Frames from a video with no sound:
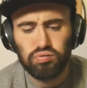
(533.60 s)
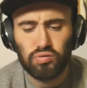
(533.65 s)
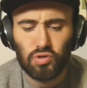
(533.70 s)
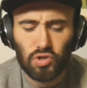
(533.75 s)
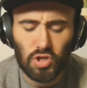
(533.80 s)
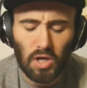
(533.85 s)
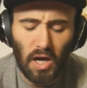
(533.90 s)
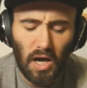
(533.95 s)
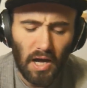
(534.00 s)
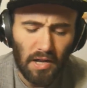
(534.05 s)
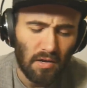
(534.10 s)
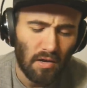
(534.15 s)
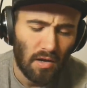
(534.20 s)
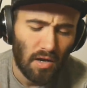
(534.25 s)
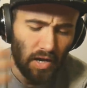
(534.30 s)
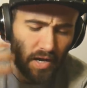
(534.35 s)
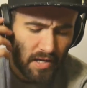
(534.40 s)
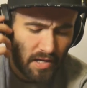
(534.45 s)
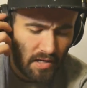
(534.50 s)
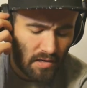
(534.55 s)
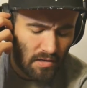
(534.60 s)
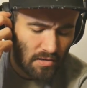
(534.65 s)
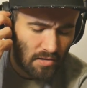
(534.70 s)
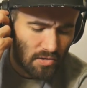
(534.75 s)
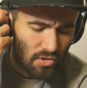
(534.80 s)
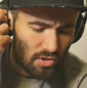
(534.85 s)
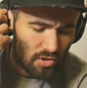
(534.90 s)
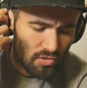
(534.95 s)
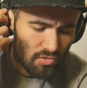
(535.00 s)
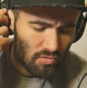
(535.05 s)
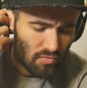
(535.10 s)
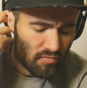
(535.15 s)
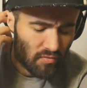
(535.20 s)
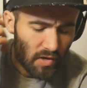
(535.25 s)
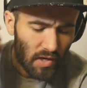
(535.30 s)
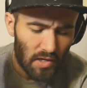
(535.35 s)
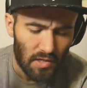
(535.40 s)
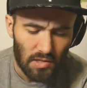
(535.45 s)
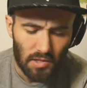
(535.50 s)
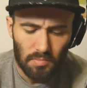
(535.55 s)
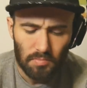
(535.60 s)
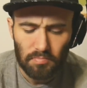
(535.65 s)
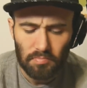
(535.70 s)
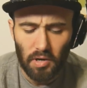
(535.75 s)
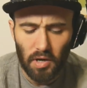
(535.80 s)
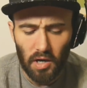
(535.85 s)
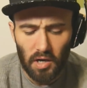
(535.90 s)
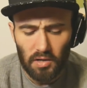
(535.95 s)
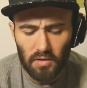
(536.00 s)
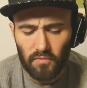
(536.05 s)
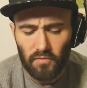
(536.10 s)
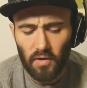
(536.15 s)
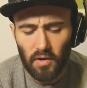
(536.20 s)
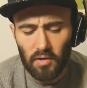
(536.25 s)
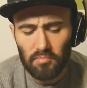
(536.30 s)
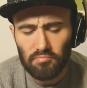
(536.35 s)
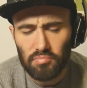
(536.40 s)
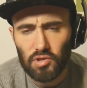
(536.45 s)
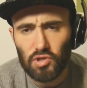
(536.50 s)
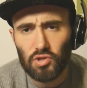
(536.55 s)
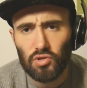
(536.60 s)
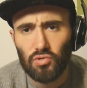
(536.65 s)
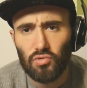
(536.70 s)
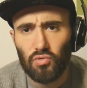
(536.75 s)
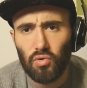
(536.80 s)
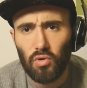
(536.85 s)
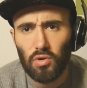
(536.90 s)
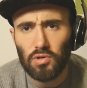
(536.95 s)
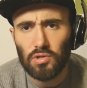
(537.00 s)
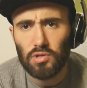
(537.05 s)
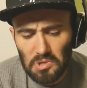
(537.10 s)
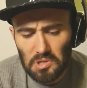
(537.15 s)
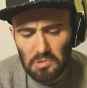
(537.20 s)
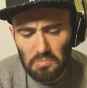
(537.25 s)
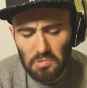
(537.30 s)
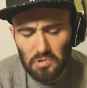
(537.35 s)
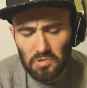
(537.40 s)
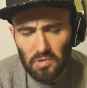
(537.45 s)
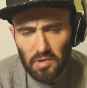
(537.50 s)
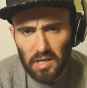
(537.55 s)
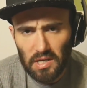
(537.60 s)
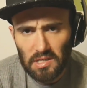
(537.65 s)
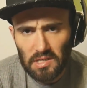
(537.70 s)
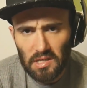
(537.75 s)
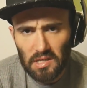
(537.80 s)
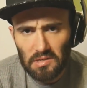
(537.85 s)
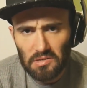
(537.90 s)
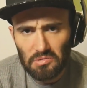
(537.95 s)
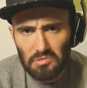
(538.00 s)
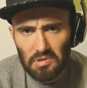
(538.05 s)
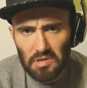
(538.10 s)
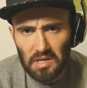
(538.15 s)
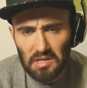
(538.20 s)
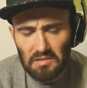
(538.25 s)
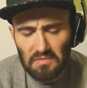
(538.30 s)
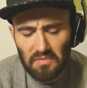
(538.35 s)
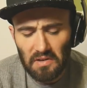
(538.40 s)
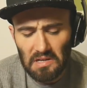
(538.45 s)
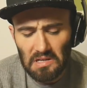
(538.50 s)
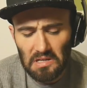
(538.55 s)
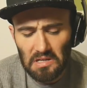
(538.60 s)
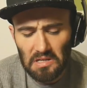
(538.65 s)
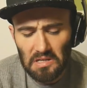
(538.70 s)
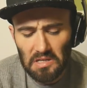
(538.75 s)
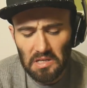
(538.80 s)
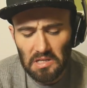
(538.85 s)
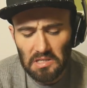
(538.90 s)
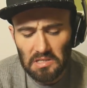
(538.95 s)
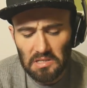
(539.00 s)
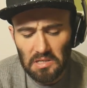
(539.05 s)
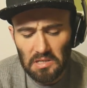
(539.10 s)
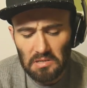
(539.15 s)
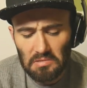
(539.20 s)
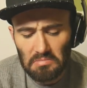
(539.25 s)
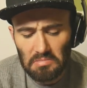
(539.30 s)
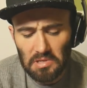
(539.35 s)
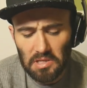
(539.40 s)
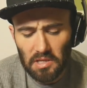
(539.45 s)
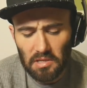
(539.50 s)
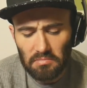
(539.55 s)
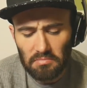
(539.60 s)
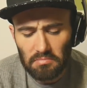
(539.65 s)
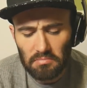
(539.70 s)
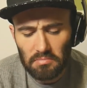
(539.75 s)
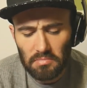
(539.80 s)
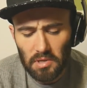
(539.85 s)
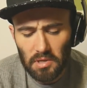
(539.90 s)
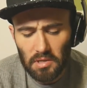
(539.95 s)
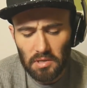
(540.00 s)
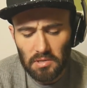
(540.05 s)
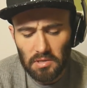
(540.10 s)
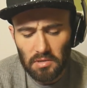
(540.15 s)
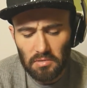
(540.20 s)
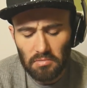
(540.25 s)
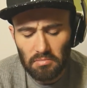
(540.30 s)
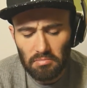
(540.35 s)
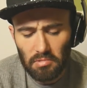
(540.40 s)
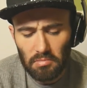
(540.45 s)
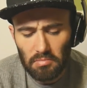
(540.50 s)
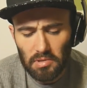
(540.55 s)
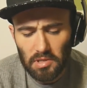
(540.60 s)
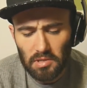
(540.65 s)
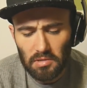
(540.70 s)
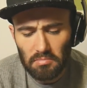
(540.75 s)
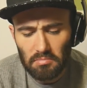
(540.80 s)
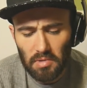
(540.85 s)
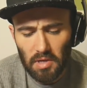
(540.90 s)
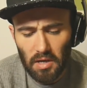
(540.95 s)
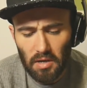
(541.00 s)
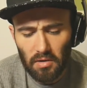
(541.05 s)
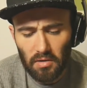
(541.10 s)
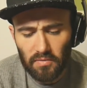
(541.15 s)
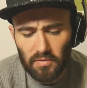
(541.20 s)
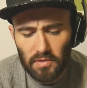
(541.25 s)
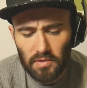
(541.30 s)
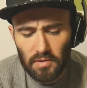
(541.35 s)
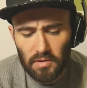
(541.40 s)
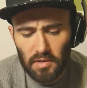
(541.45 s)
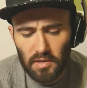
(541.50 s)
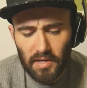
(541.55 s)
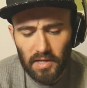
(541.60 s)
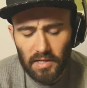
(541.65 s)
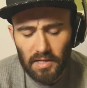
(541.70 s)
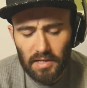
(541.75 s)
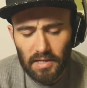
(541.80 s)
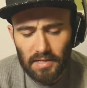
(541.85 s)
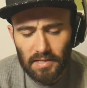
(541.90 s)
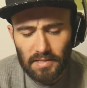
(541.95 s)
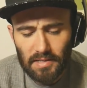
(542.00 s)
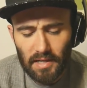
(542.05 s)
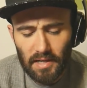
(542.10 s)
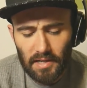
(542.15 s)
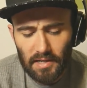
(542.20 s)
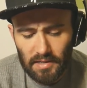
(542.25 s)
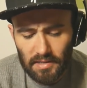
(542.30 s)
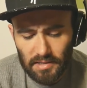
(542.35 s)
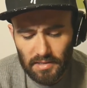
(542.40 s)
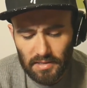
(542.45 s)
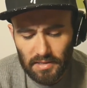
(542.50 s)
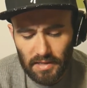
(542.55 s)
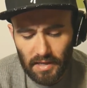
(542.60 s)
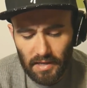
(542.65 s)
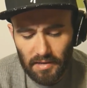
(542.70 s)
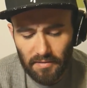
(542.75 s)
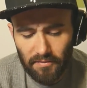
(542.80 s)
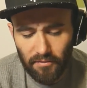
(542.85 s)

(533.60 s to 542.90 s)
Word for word: schade eigentlich. Also Farids Part war ein bisschen kurz. Und ich muss auch echt sagen, so krass fand ich ihn jetzt nicht. Ich hatte mir jetzt irgendwie ein bisschen mehr oft. Vielleicht liegt es daran, dass ich gerade